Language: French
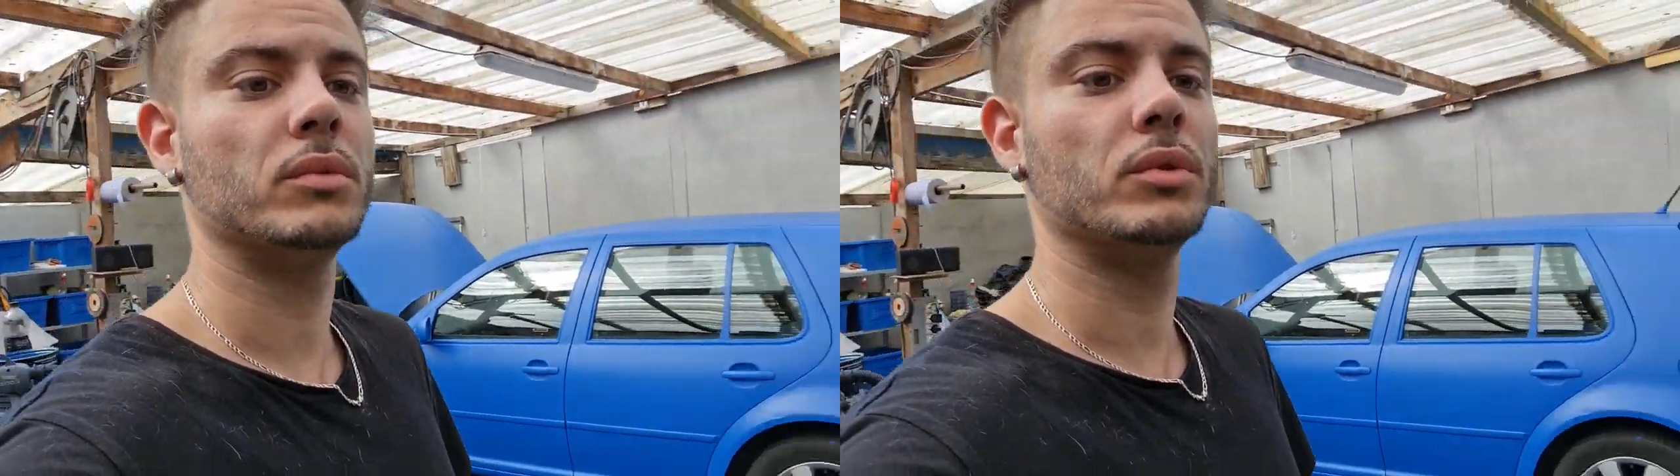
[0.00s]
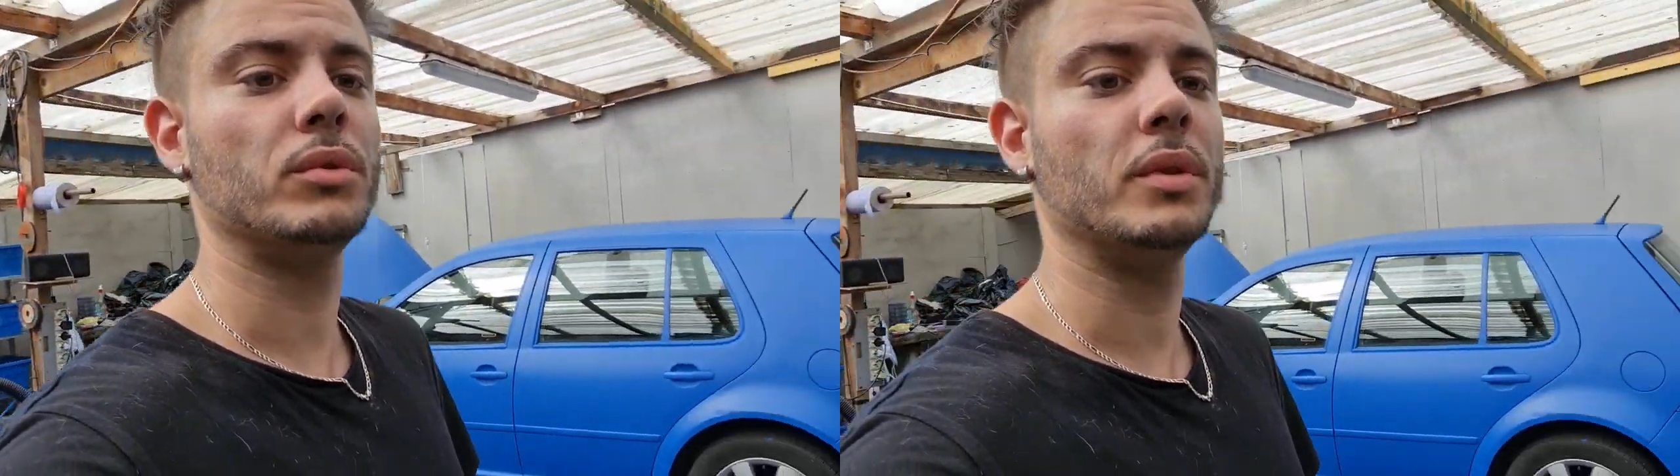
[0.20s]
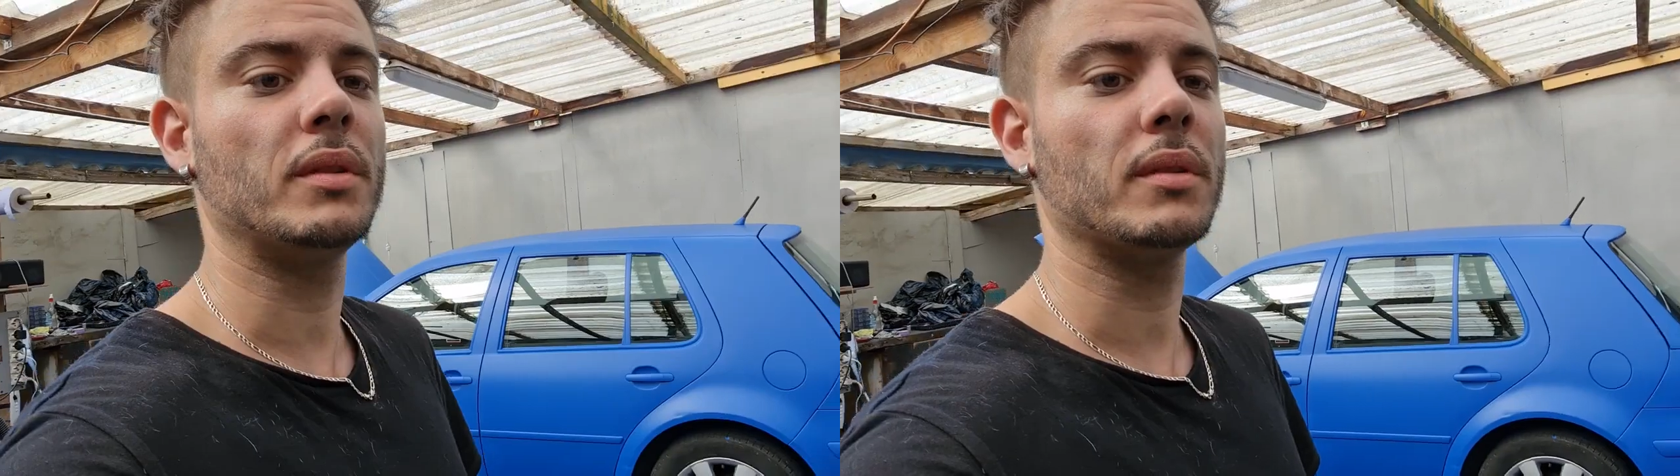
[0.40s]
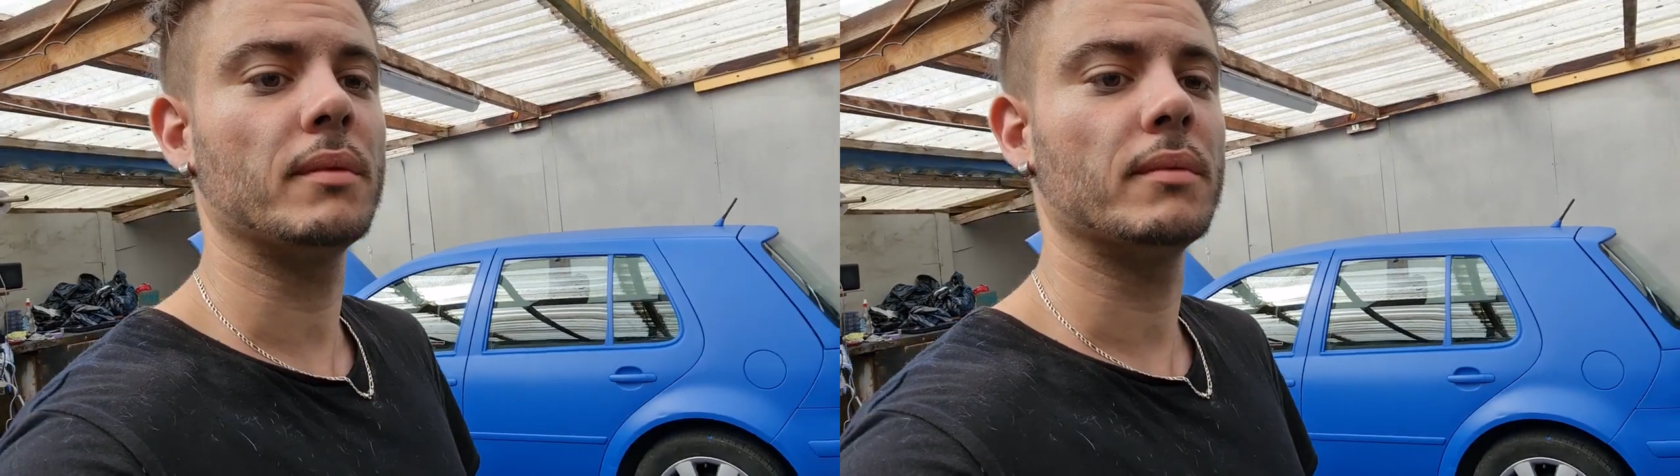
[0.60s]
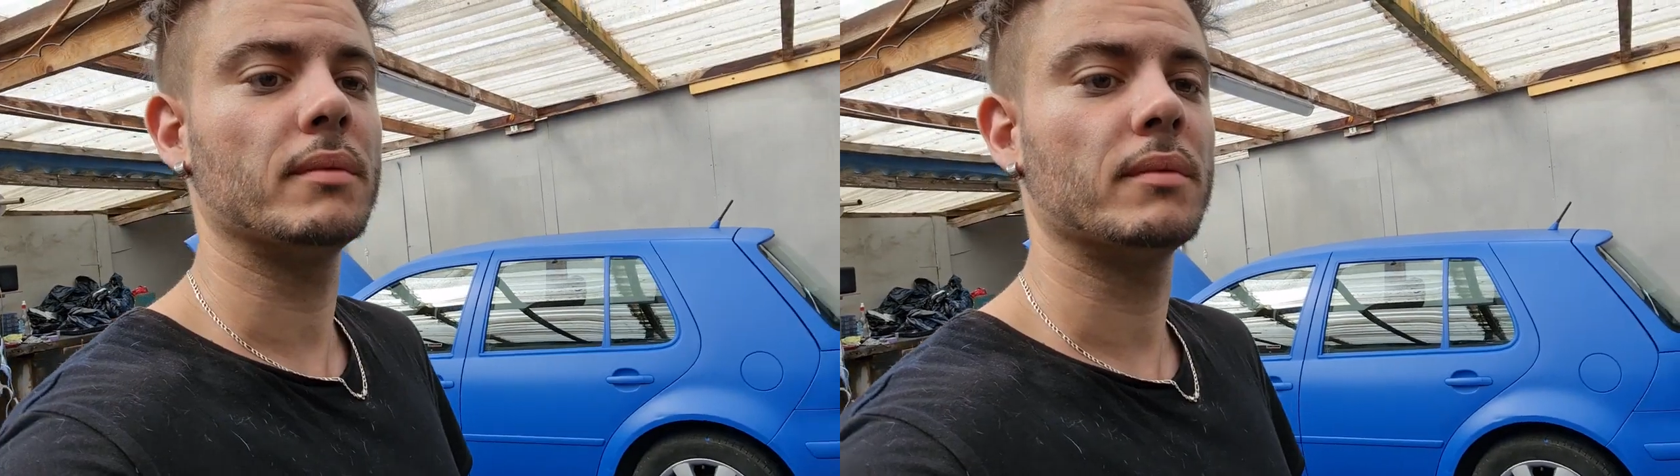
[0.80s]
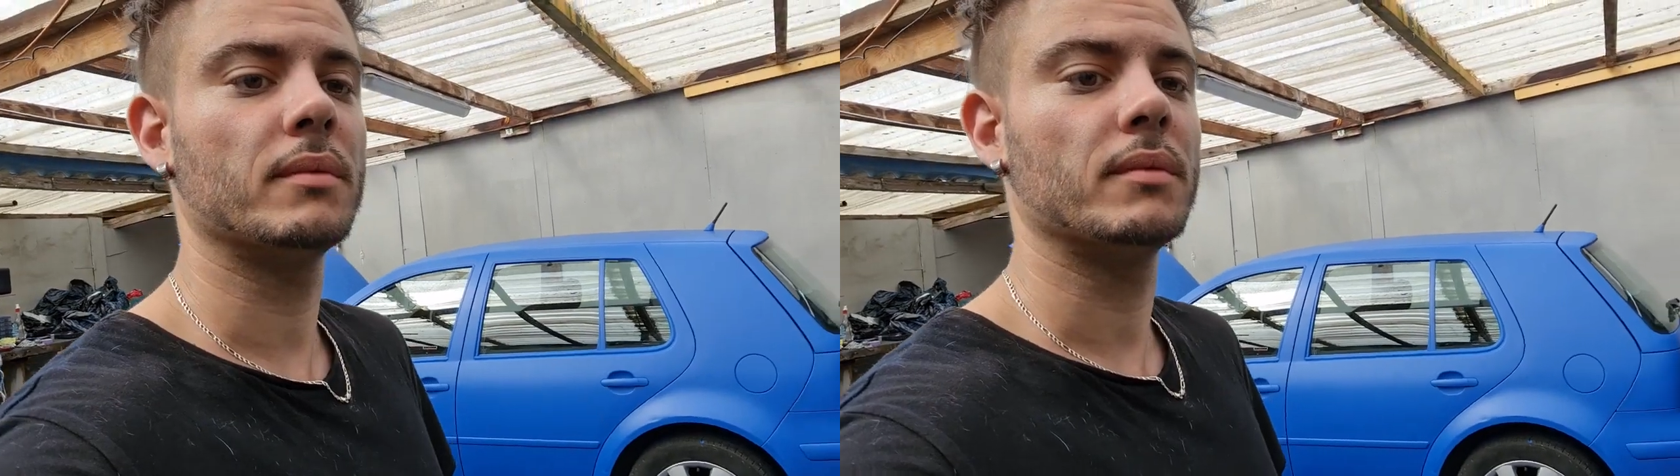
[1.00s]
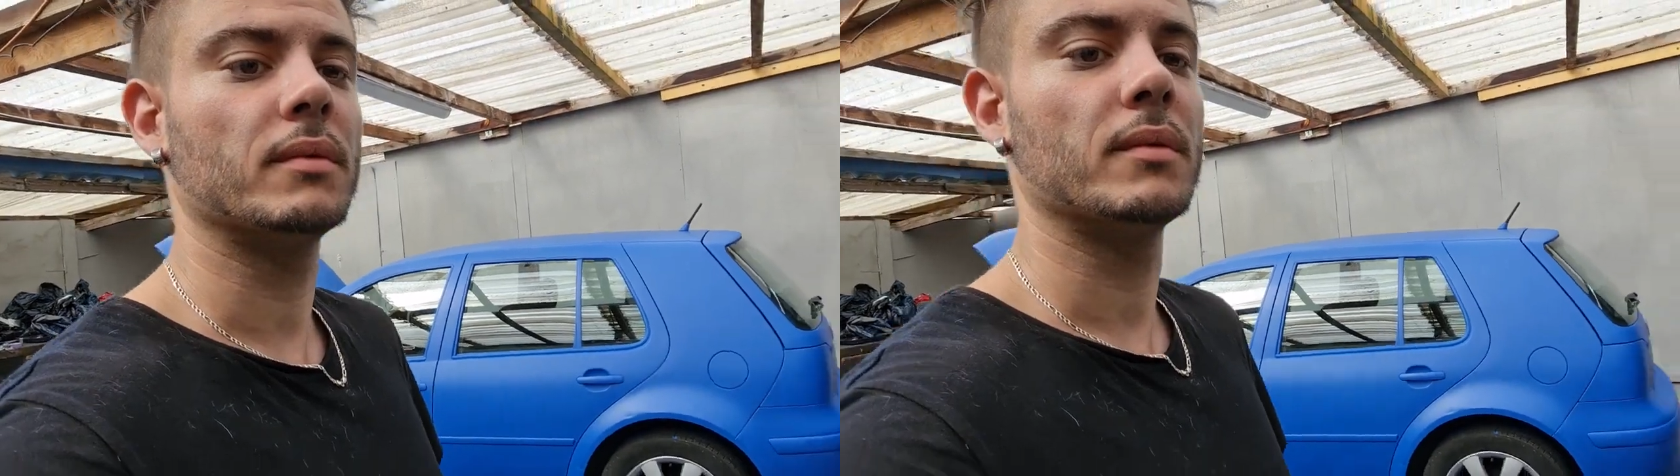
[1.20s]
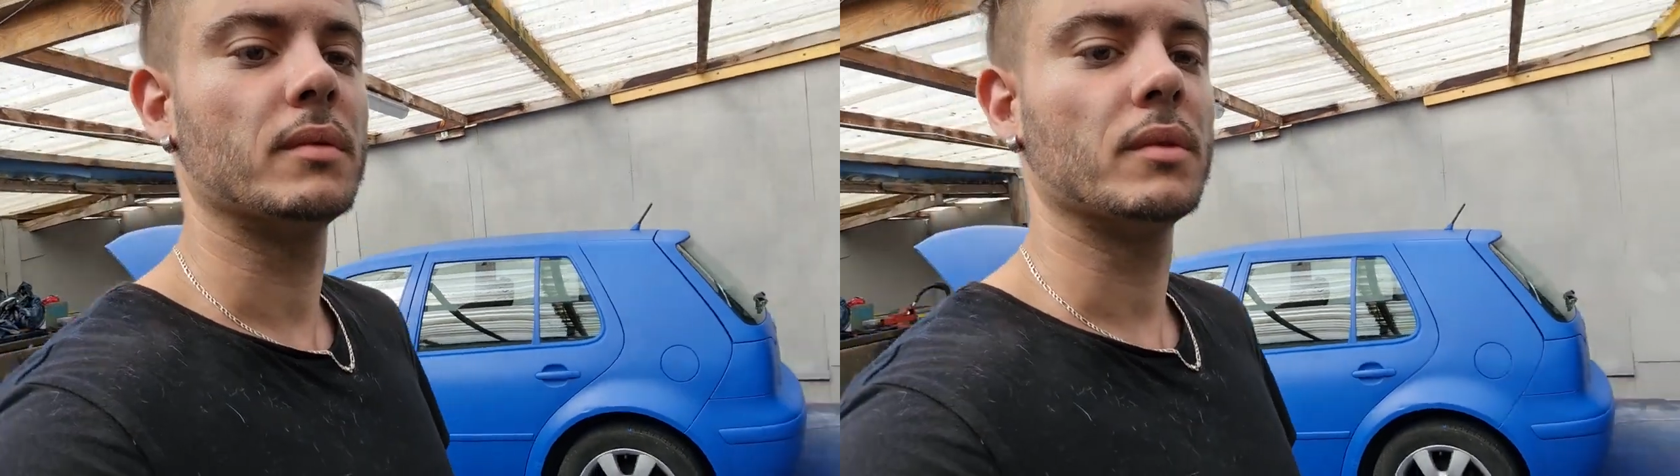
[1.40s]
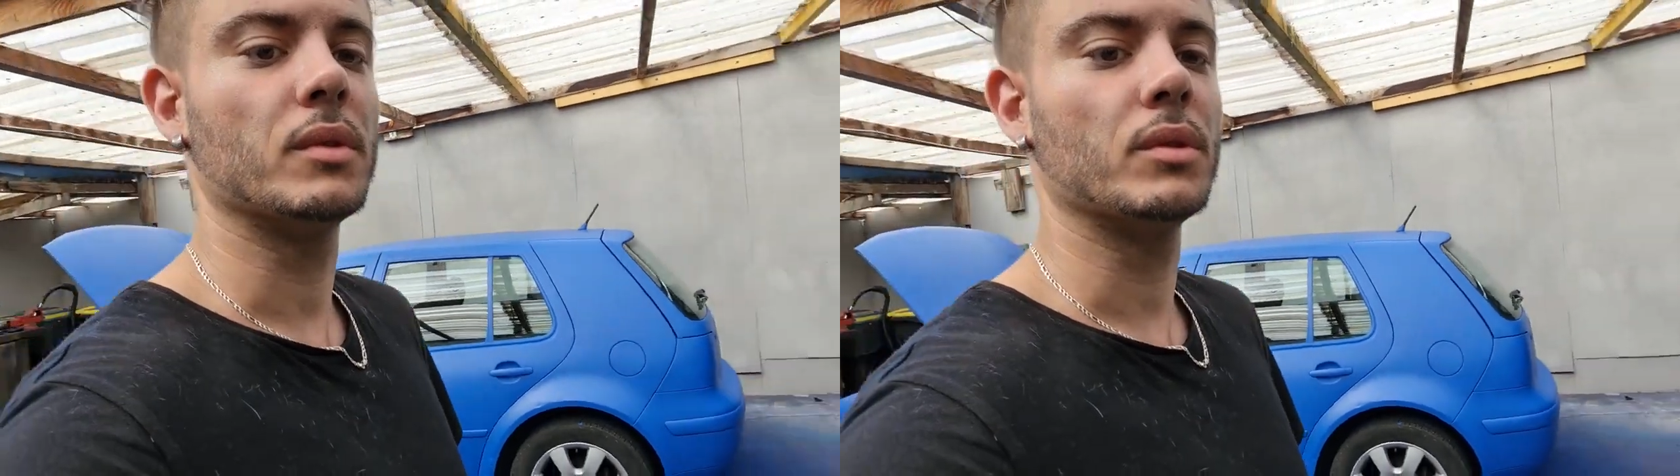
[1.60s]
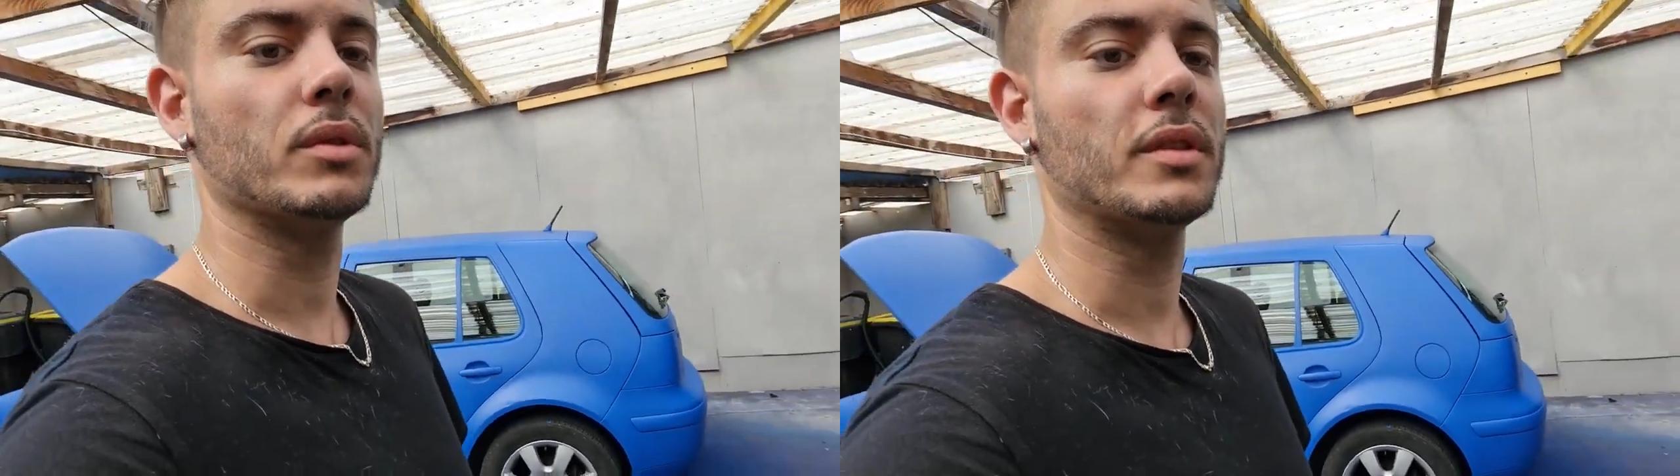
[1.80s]
tout de suite
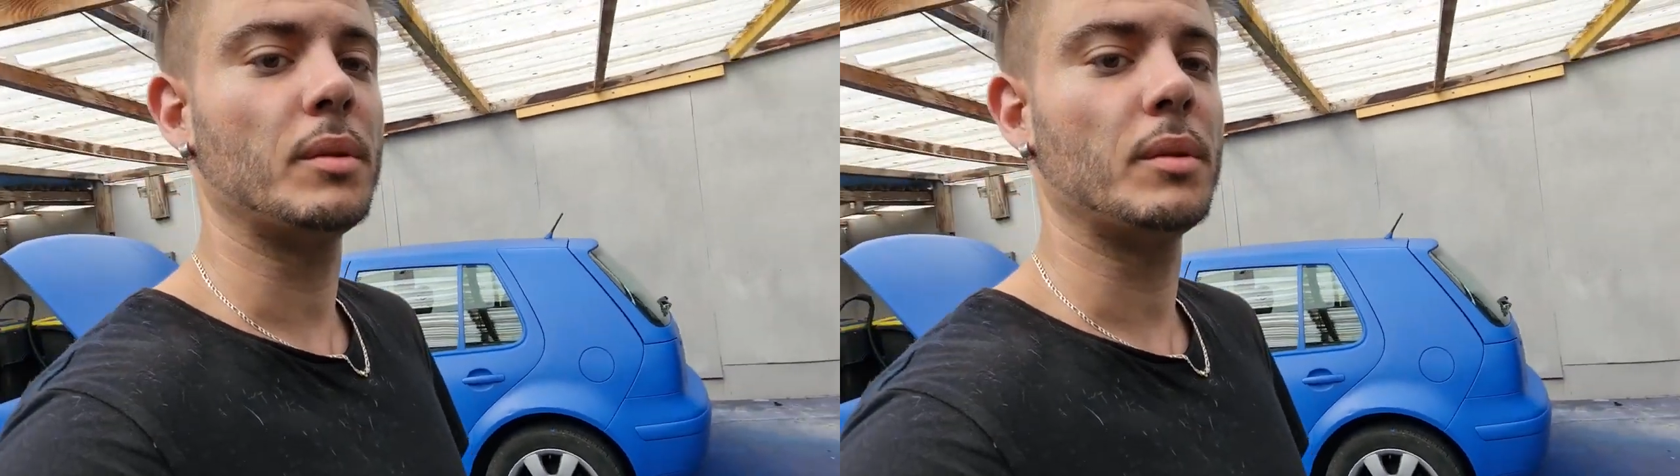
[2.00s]
de